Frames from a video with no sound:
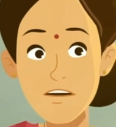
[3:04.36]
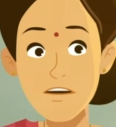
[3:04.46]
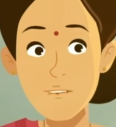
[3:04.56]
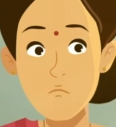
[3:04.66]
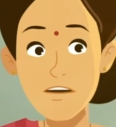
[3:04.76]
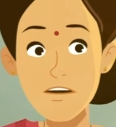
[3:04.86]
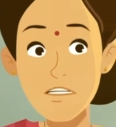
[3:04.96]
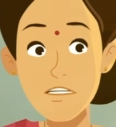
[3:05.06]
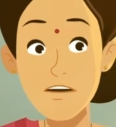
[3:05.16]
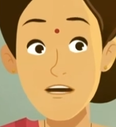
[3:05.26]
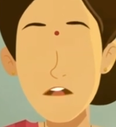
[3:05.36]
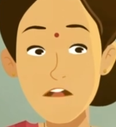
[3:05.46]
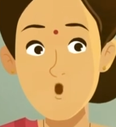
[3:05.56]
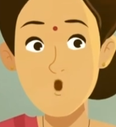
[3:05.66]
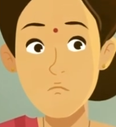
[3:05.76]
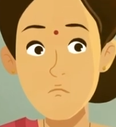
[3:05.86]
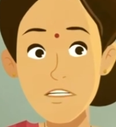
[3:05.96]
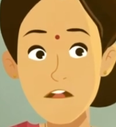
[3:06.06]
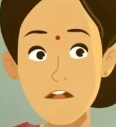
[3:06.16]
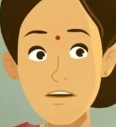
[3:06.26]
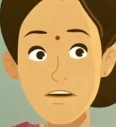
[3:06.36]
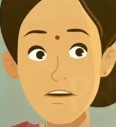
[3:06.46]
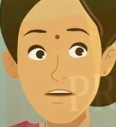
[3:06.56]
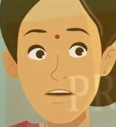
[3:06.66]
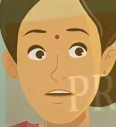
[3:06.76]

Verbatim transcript: ప్రిన్సిపల్ ద్వారా మనం తప్పక సహాయాన్ని పొందాలి